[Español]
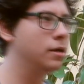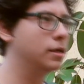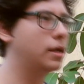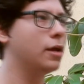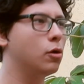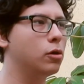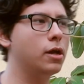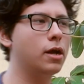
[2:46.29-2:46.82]

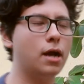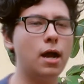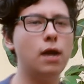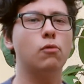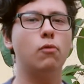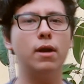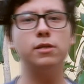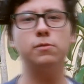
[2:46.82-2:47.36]
que yo tenga
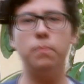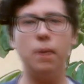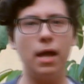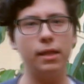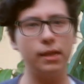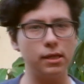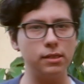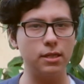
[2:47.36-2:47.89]
algunas
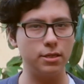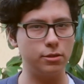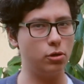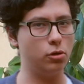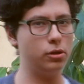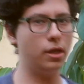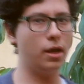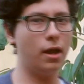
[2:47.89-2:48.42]
plantas que
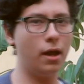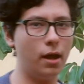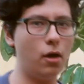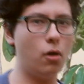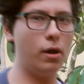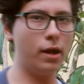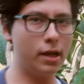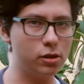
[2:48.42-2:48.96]
son de
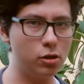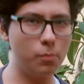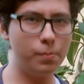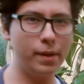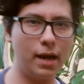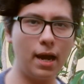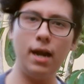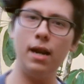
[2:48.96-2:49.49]
origen
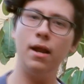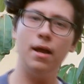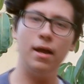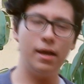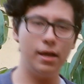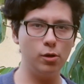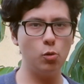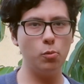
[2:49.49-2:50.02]
tropical
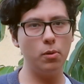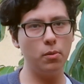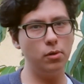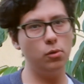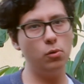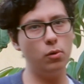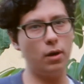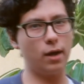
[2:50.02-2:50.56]
y yo vivo en
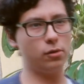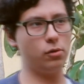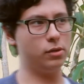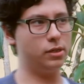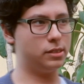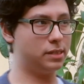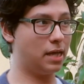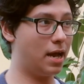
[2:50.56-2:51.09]
un lugar
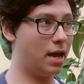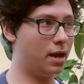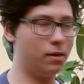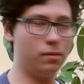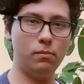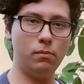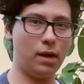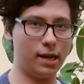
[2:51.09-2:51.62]
donde
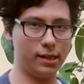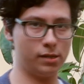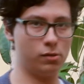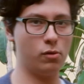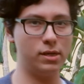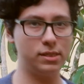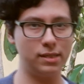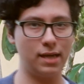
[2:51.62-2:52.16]
están
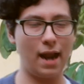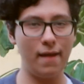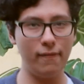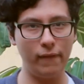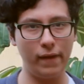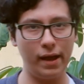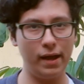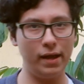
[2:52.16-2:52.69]
altitudes
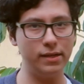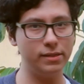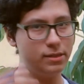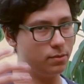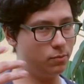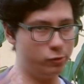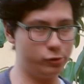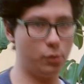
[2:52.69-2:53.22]
grandes
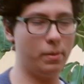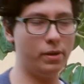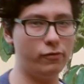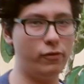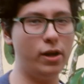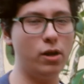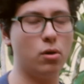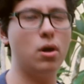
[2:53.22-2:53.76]
y mucho más
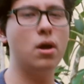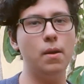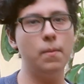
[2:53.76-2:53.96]
frío.